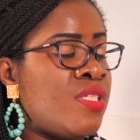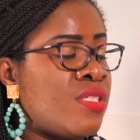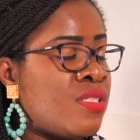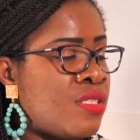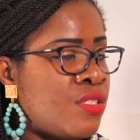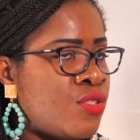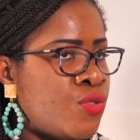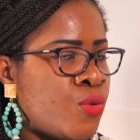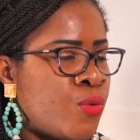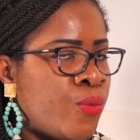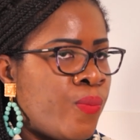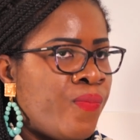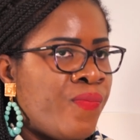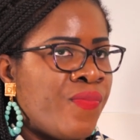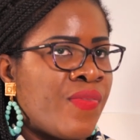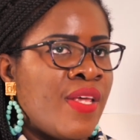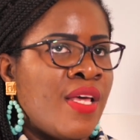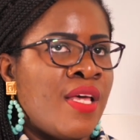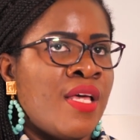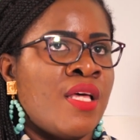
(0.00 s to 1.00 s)
bonnes décisions
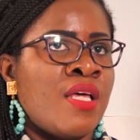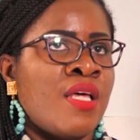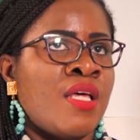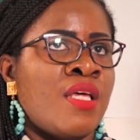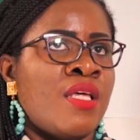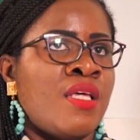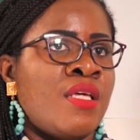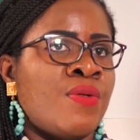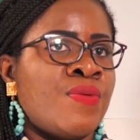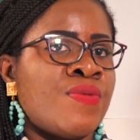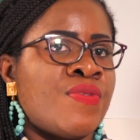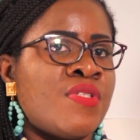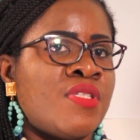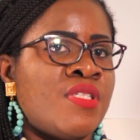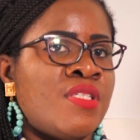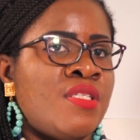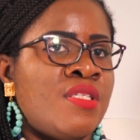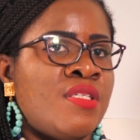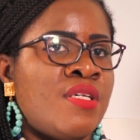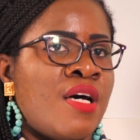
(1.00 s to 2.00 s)
et
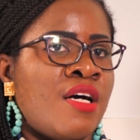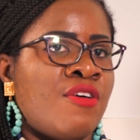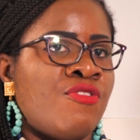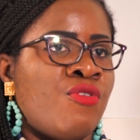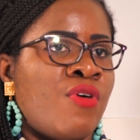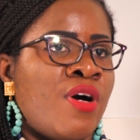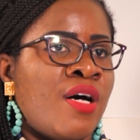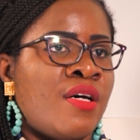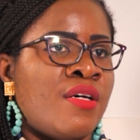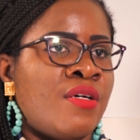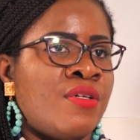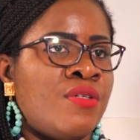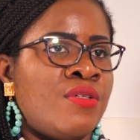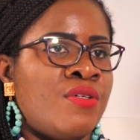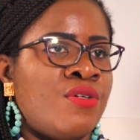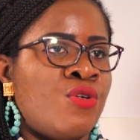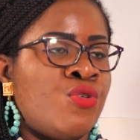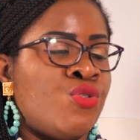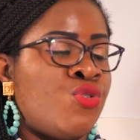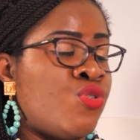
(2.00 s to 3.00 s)
aussi avoir
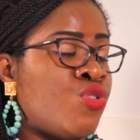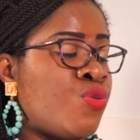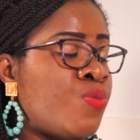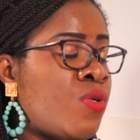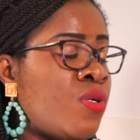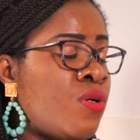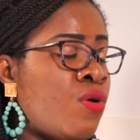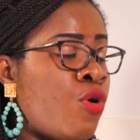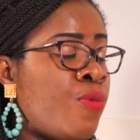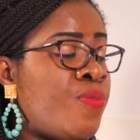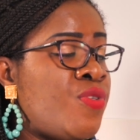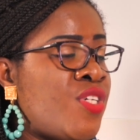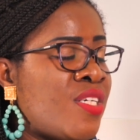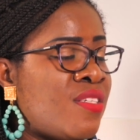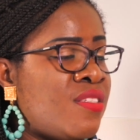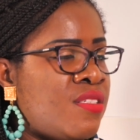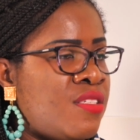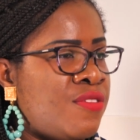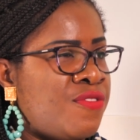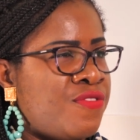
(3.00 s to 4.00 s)
euh, un jugement
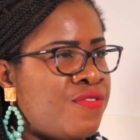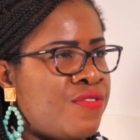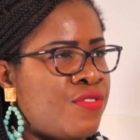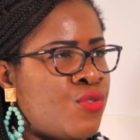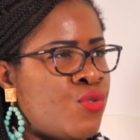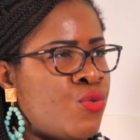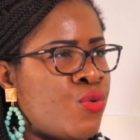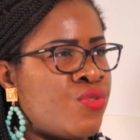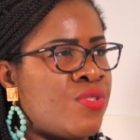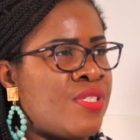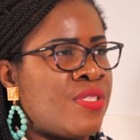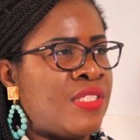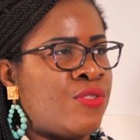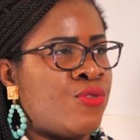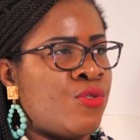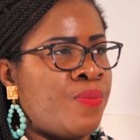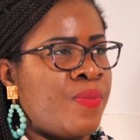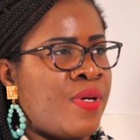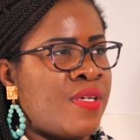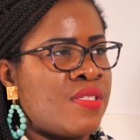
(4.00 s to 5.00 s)
objectif sur ce
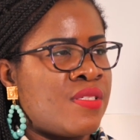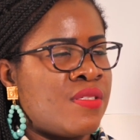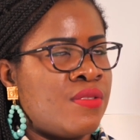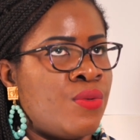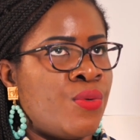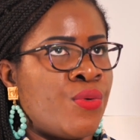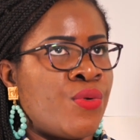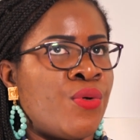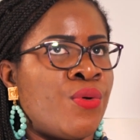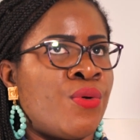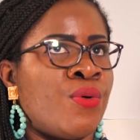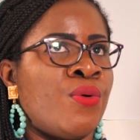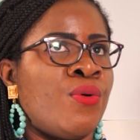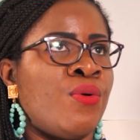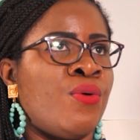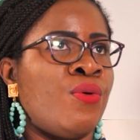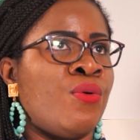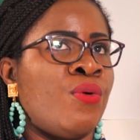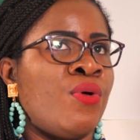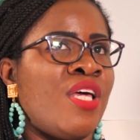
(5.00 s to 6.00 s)
qui se passe. Donc
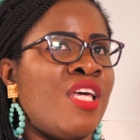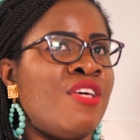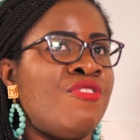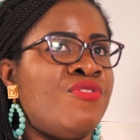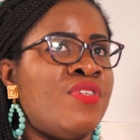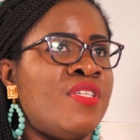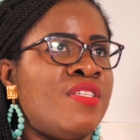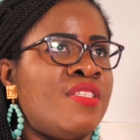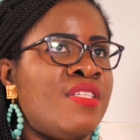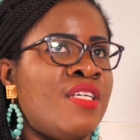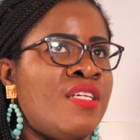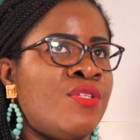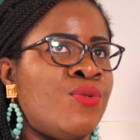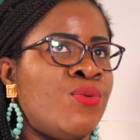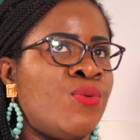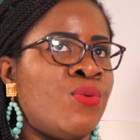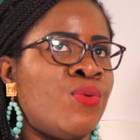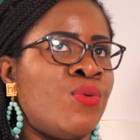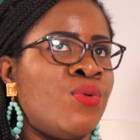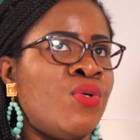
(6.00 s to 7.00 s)

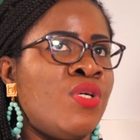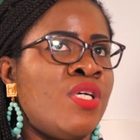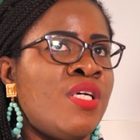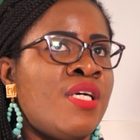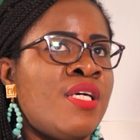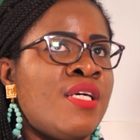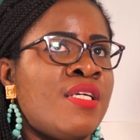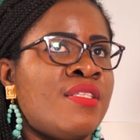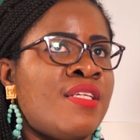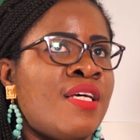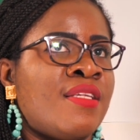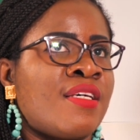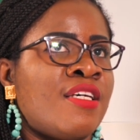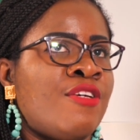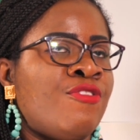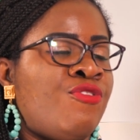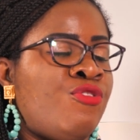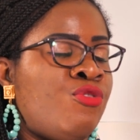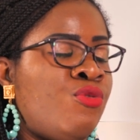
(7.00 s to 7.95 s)
éviter de d'être